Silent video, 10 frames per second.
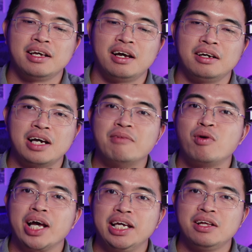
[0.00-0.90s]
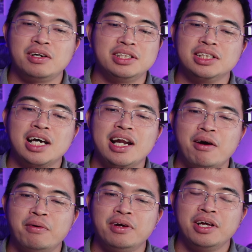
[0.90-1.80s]
à, gần một ký thôi chưa tới đâu
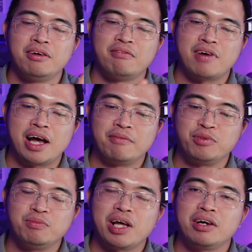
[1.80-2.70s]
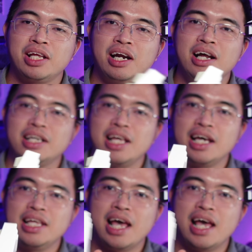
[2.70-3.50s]
và chúng ta có thể rất là dễ